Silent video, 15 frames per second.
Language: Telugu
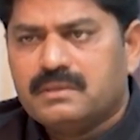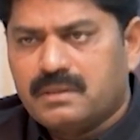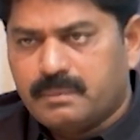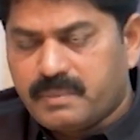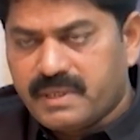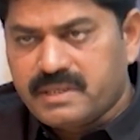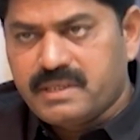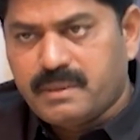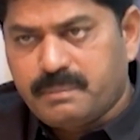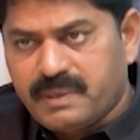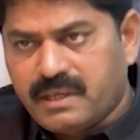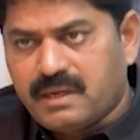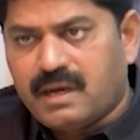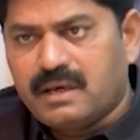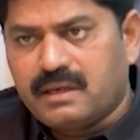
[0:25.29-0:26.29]
సో
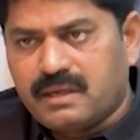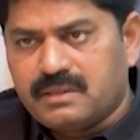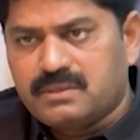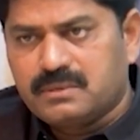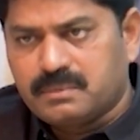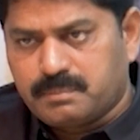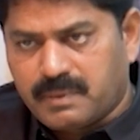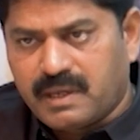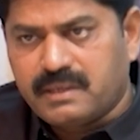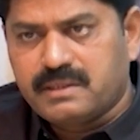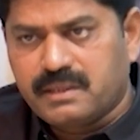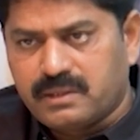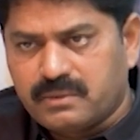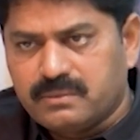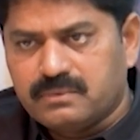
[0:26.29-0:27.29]
బీజేపీ కాంగ్రెస్
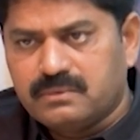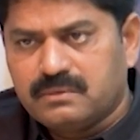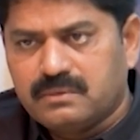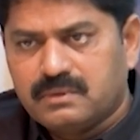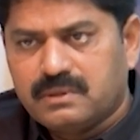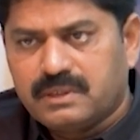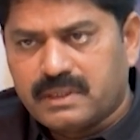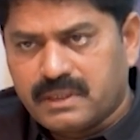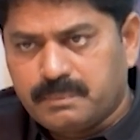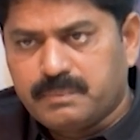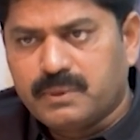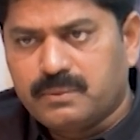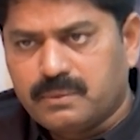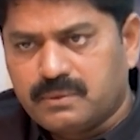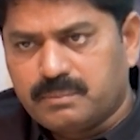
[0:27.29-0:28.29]
పార్టీలు
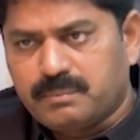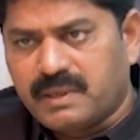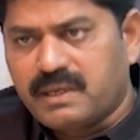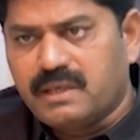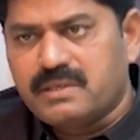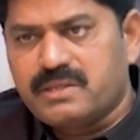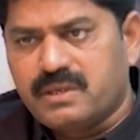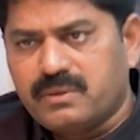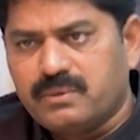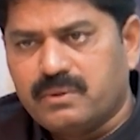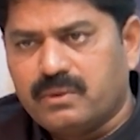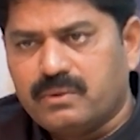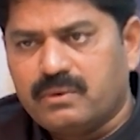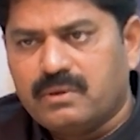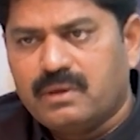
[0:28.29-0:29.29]
ఇప్పుడు పటాన్
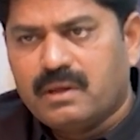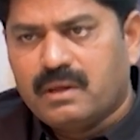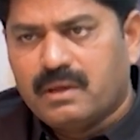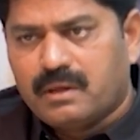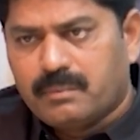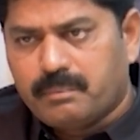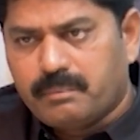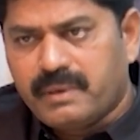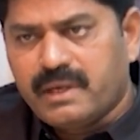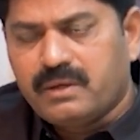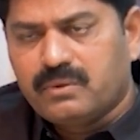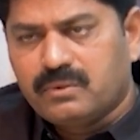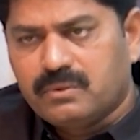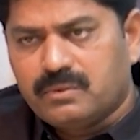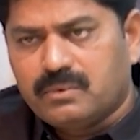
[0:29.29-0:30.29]
చెరువులో
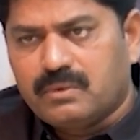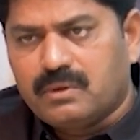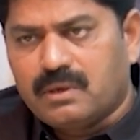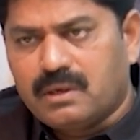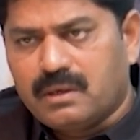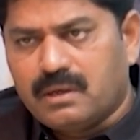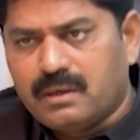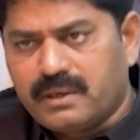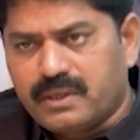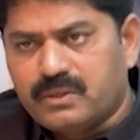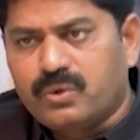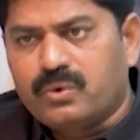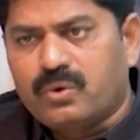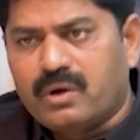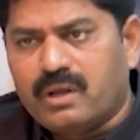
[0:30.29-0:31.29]
మీకు
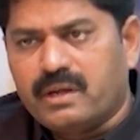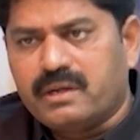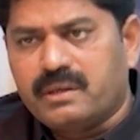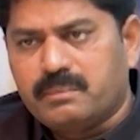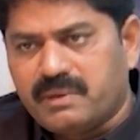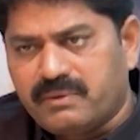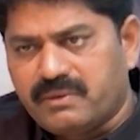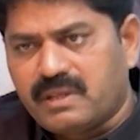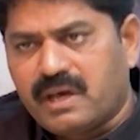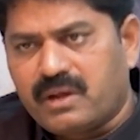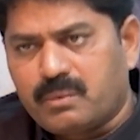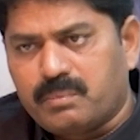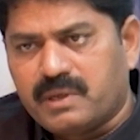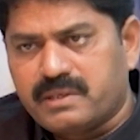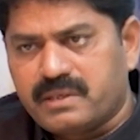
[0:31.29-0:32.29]
ఎదుర్కోవడానికి మీ మీద
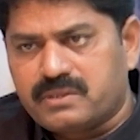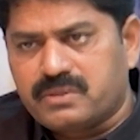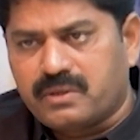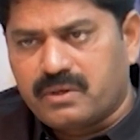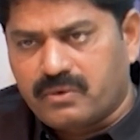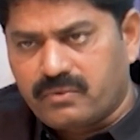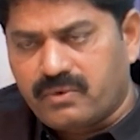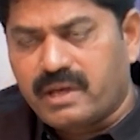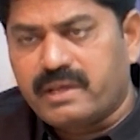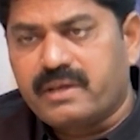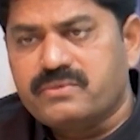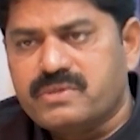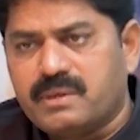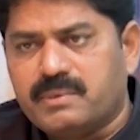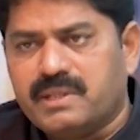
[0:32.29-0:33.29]
ఆరోపణలు చేస్తున్నారు వాళ్ళకి
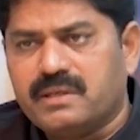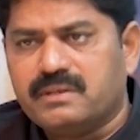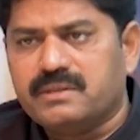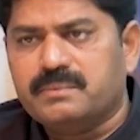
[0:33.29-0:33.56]
ఏం సమాధానం